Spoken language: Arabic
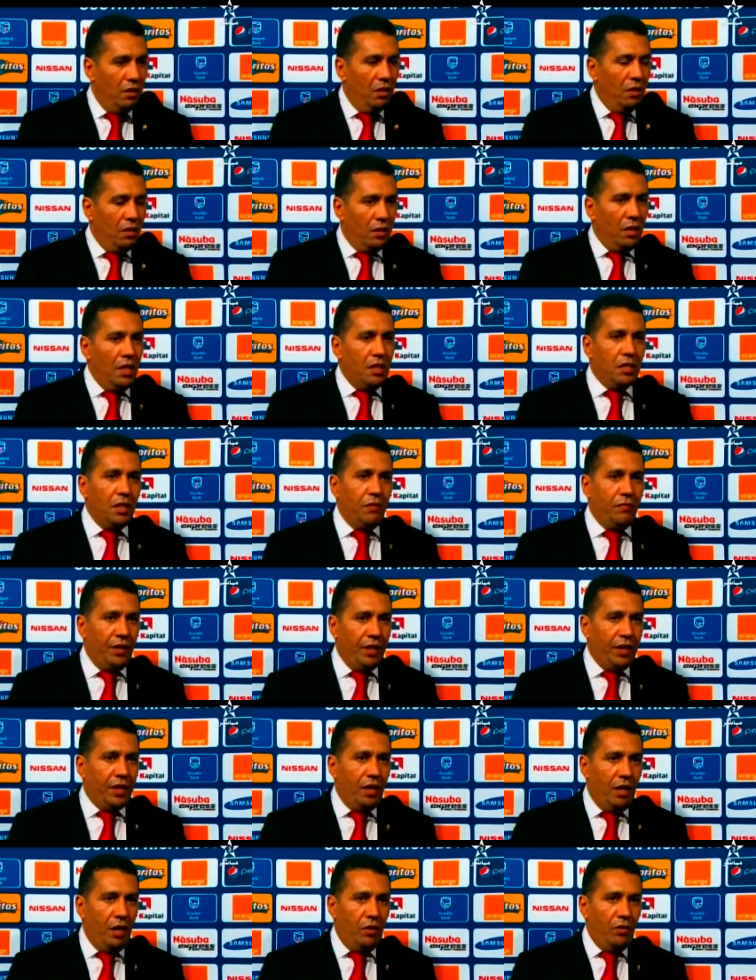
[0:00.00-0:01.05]
كأس
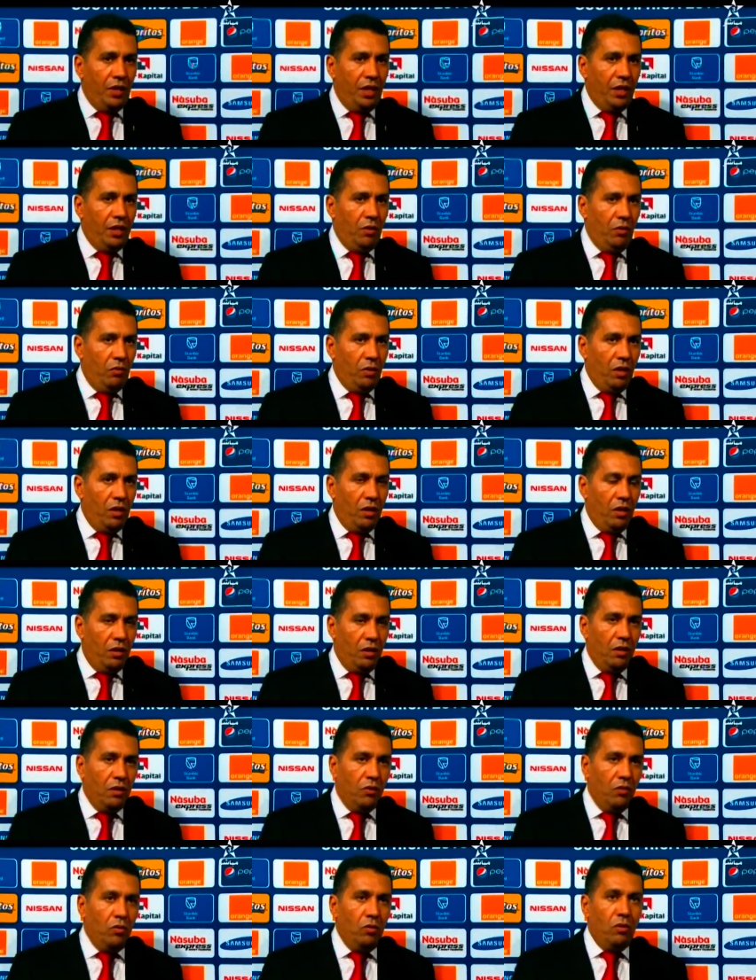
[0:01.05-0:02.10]
إفريقيا يعني
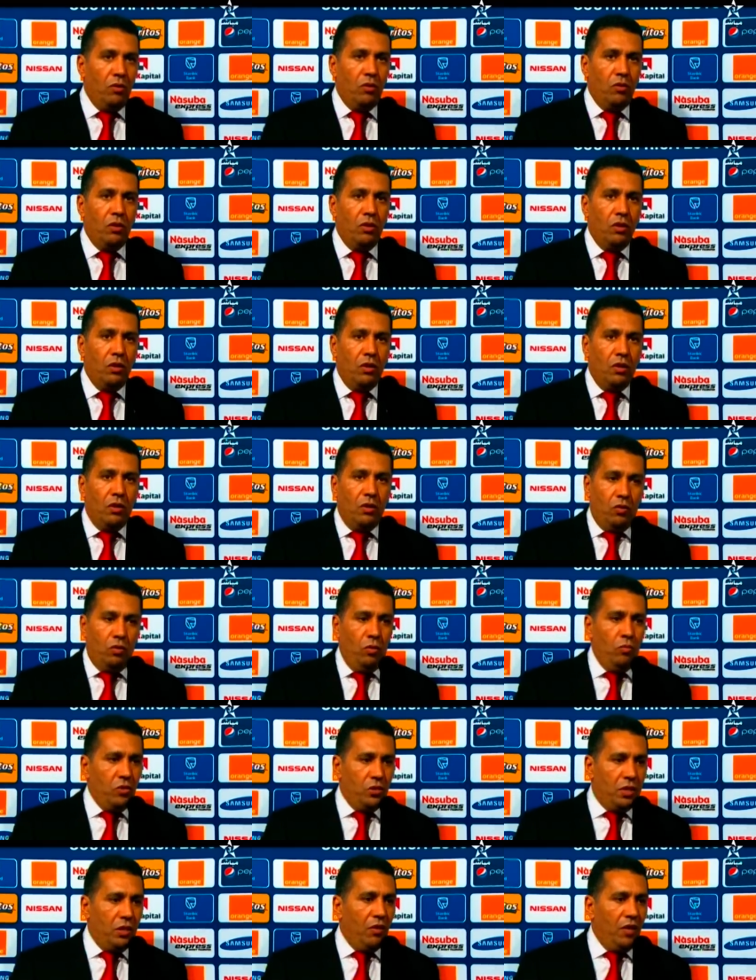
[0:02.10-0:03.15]

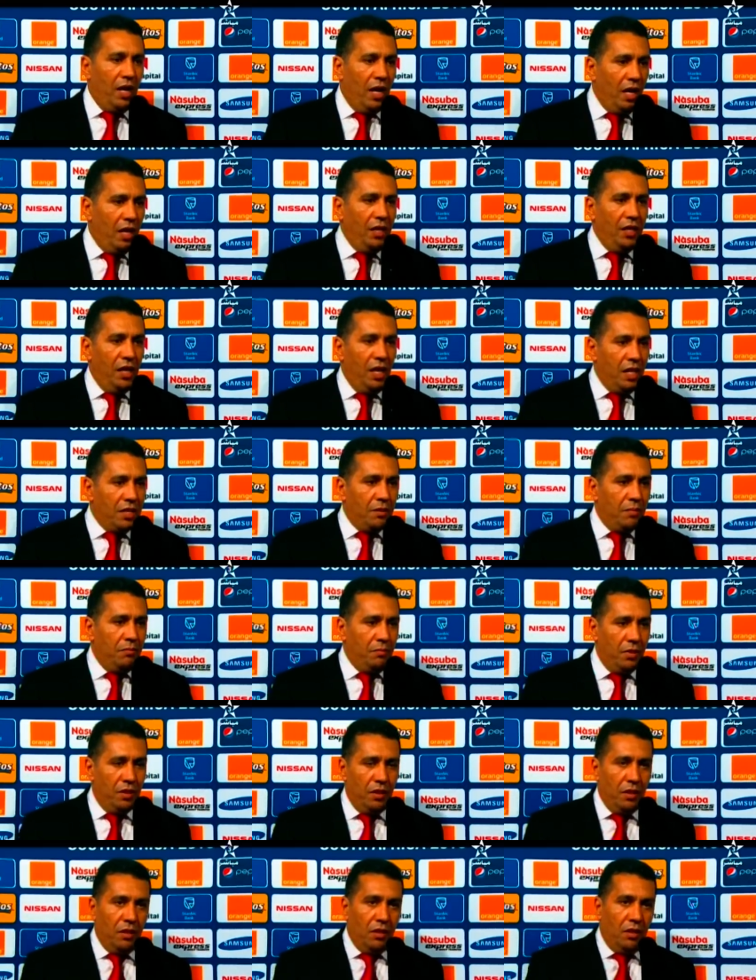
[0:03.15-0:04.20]
والمستوى العالي لازم
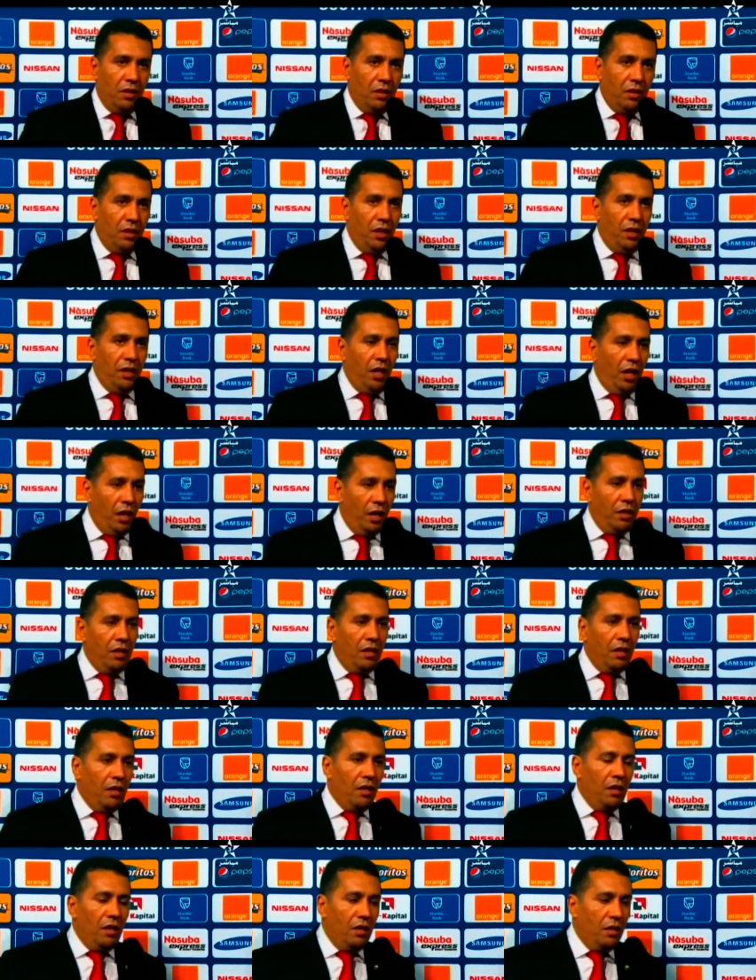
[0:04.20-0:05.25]
يعني أن
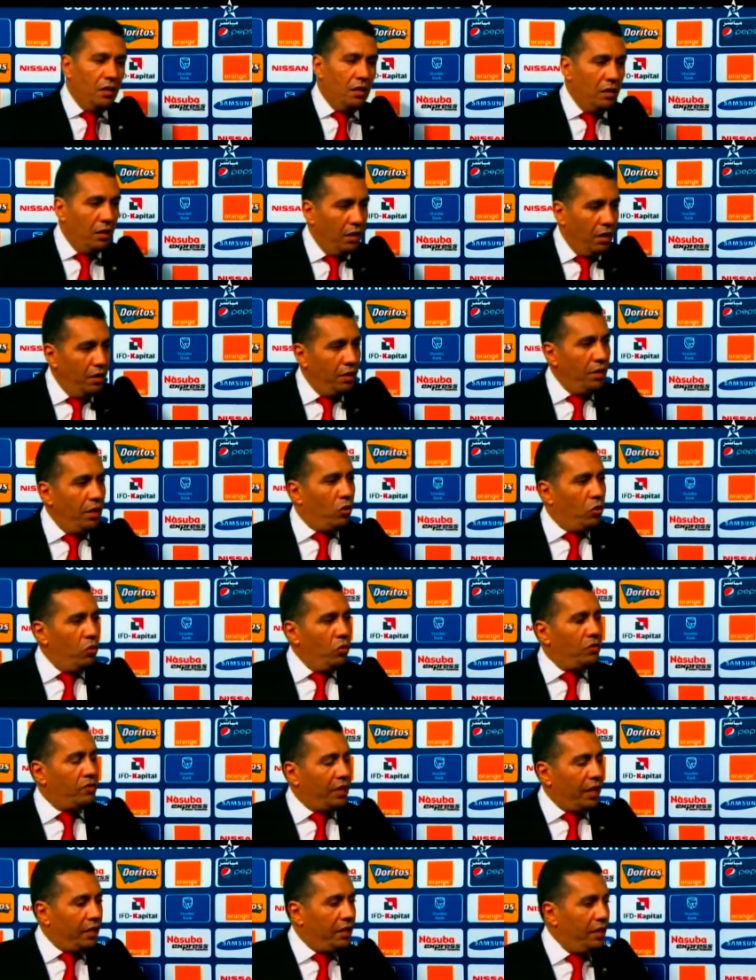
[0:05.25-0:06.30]
آه، يكون
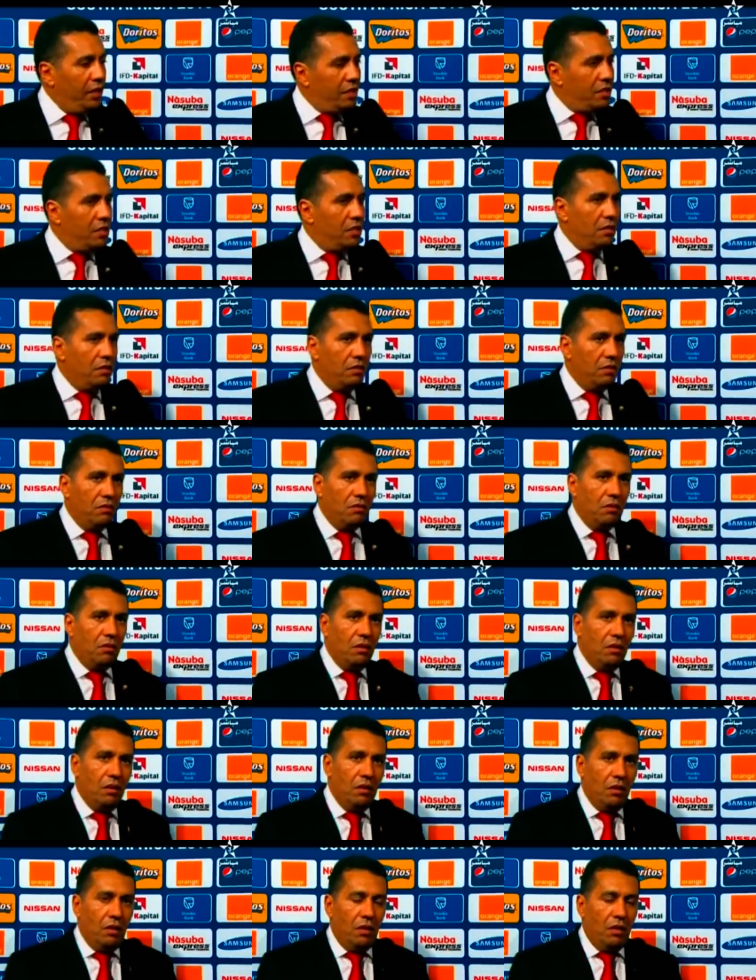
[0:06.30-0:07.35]
التركيز
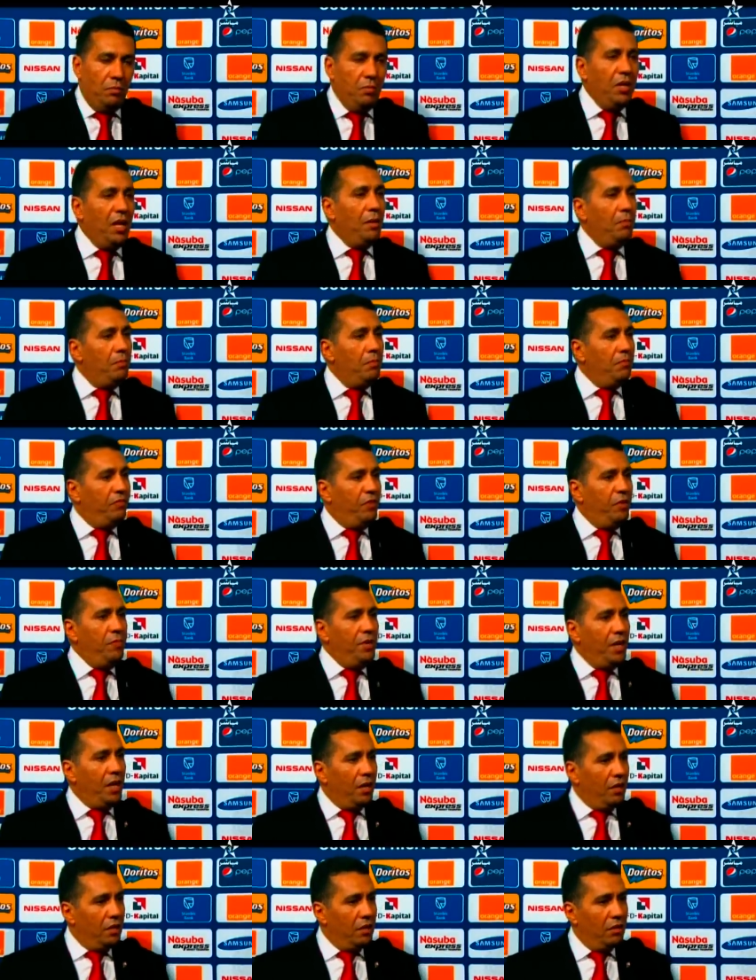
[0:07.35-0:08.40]

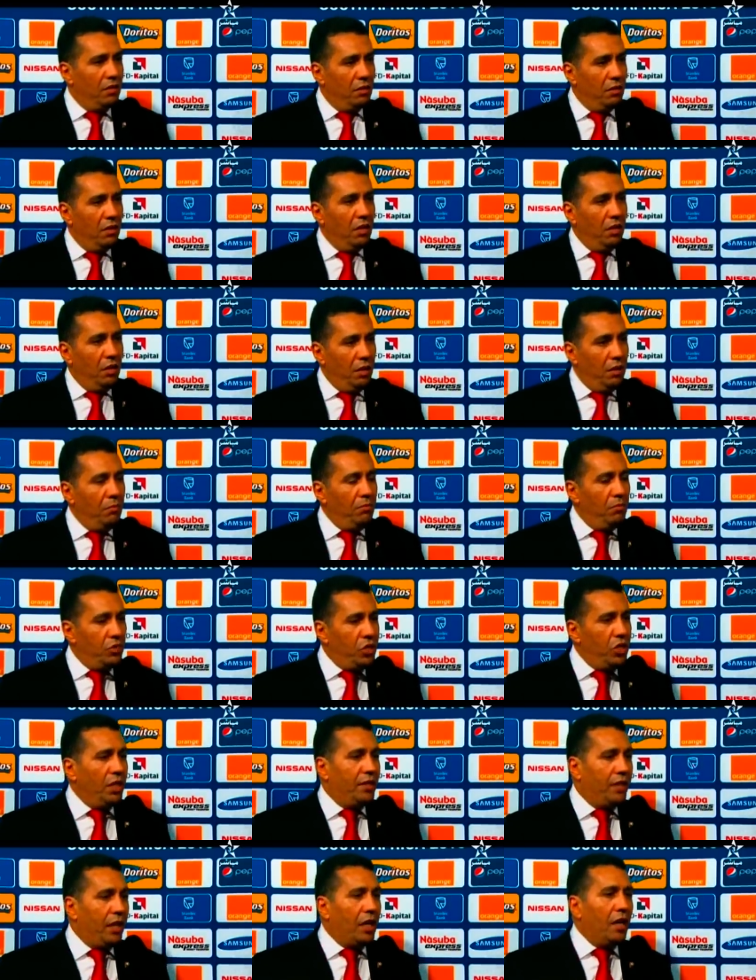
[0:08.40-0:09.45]
100% ماشي
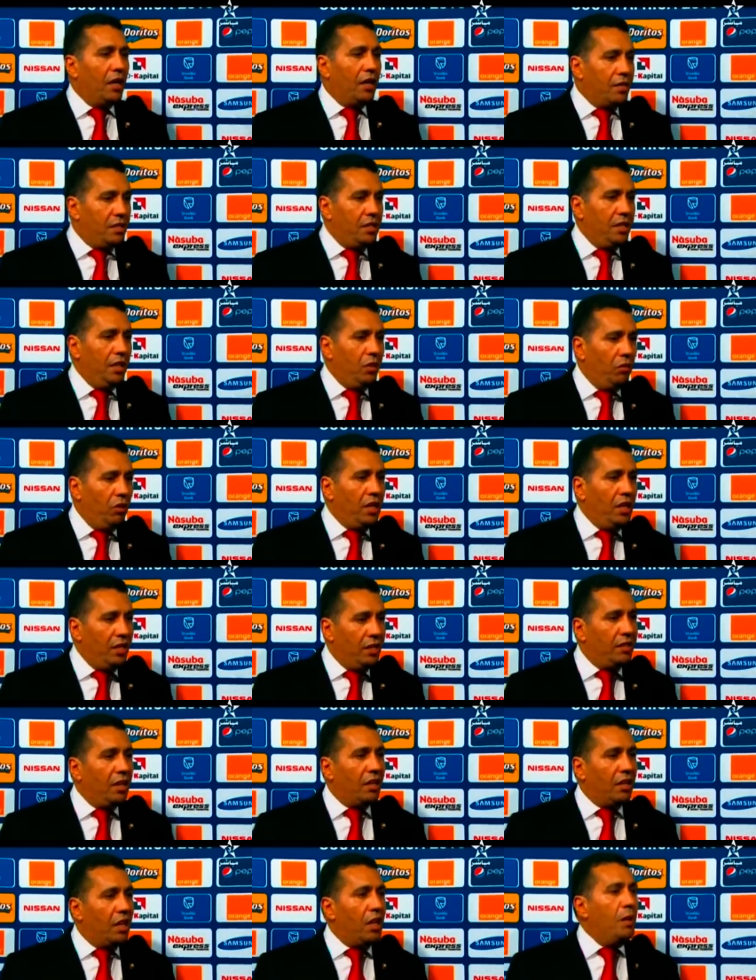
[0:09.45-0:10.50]
للدقيقه 90 ولكن
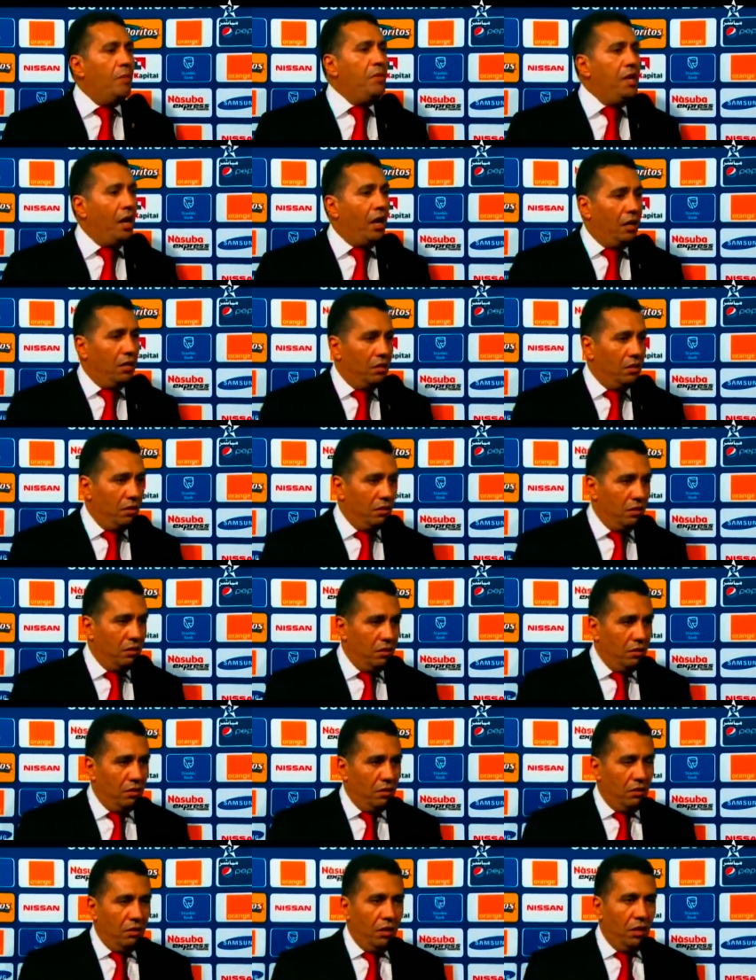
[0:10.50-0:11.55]
الدقيقه 100 لان
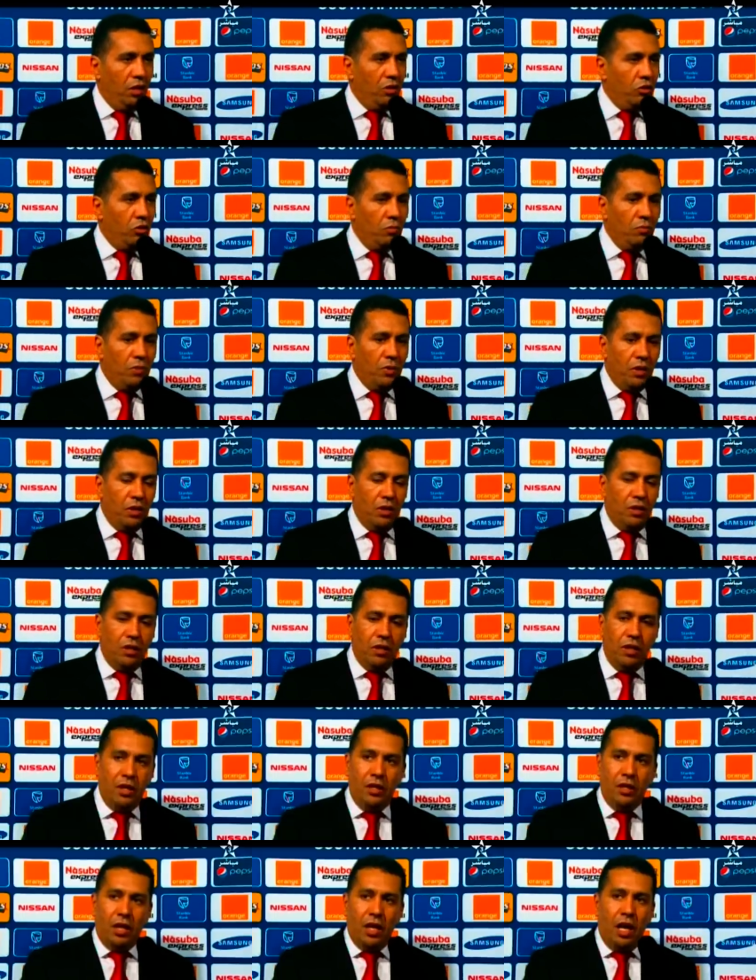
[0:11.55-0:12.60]
يعني انتم آه،
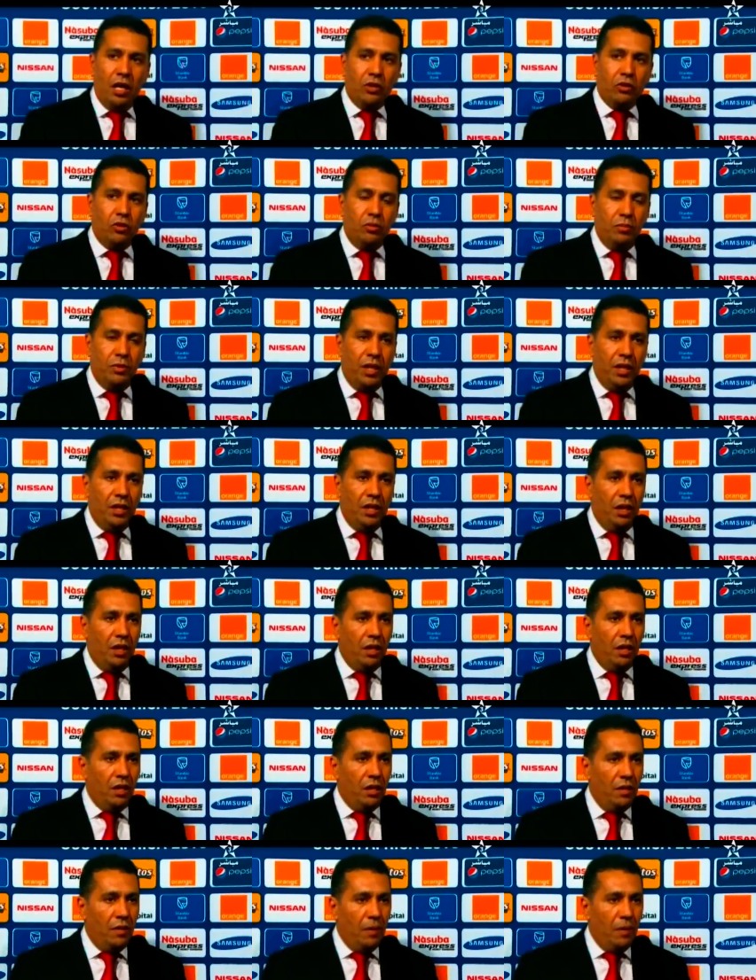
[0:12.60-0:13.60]
يعني لاحظتم يعني آه،